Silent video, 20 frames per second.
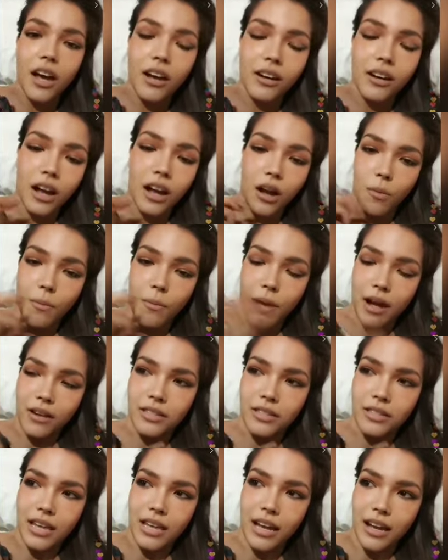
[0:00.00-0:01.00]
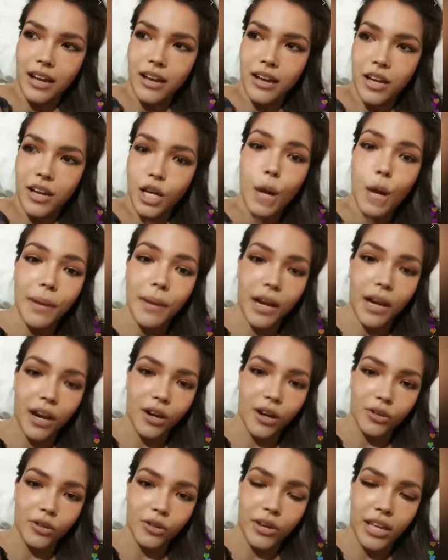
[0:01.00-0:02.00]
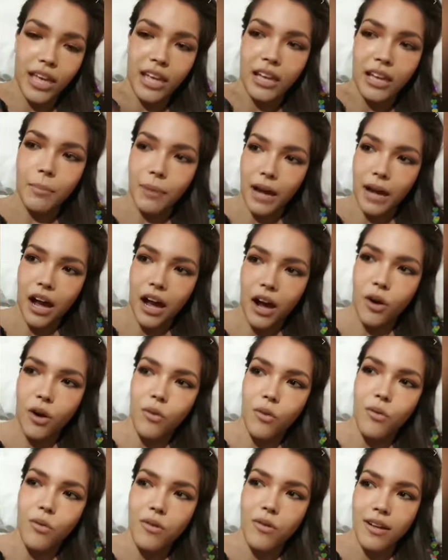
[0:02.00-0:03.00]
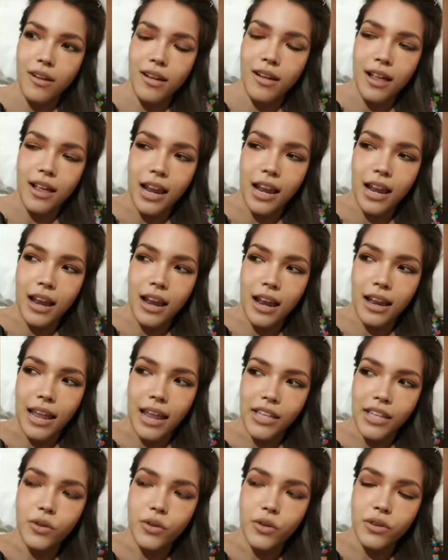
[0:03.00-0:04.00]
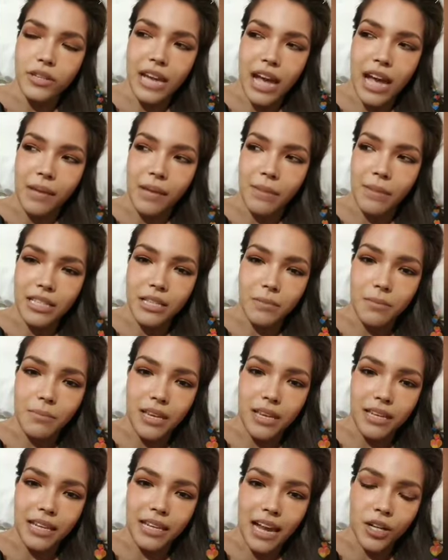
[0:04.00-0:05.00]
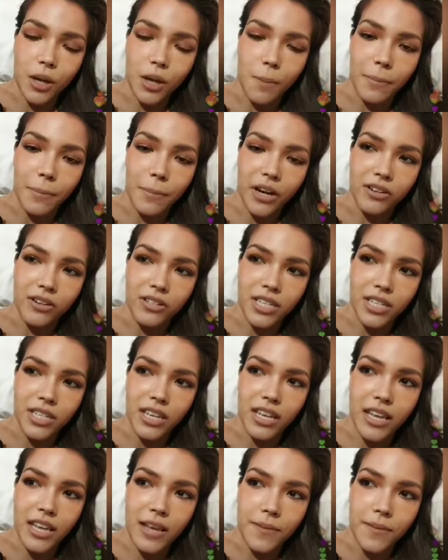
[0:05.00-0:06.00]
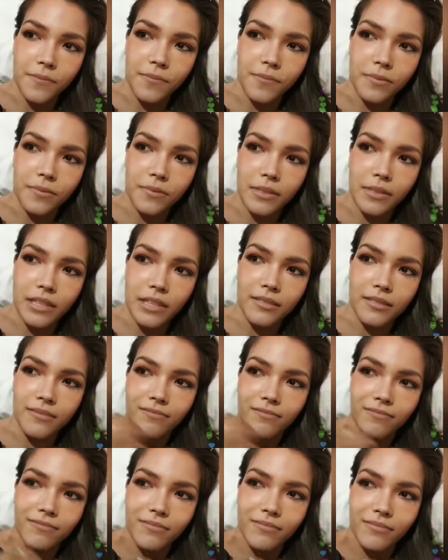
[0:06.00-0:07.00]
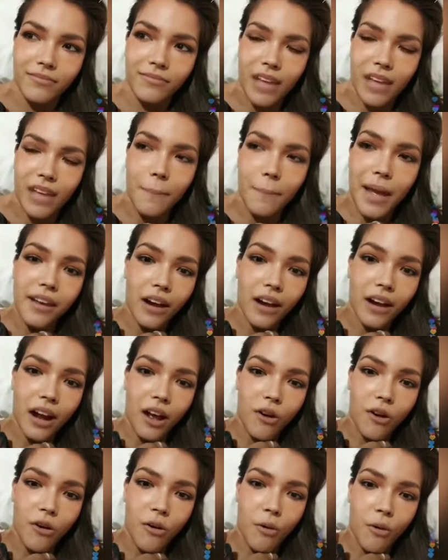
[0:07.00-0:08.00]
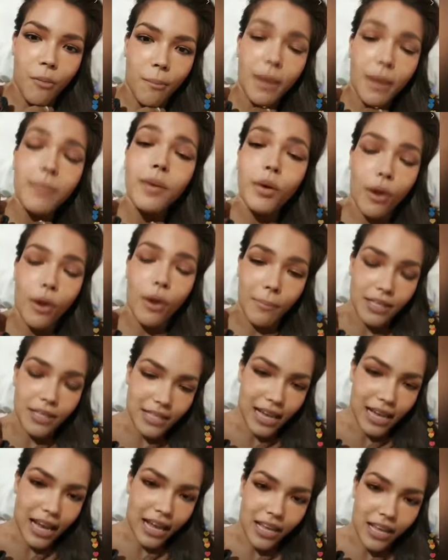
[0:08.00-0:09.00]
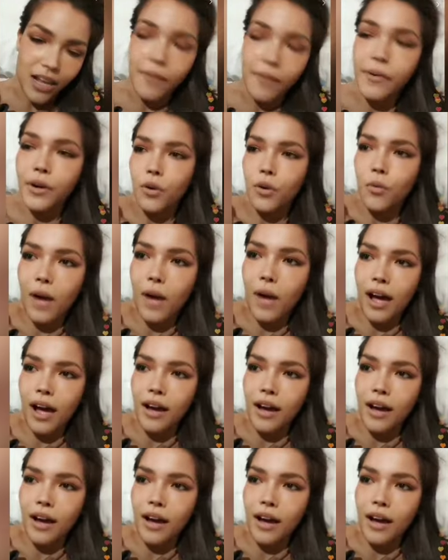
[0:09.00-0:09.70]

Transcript: เรามักจะ compare ตัวเองกับเขาและส่วนใหญ่มันจะเป็นการ compare ที่ทำให้เราไม่มีความมั่นใจ หรือว่า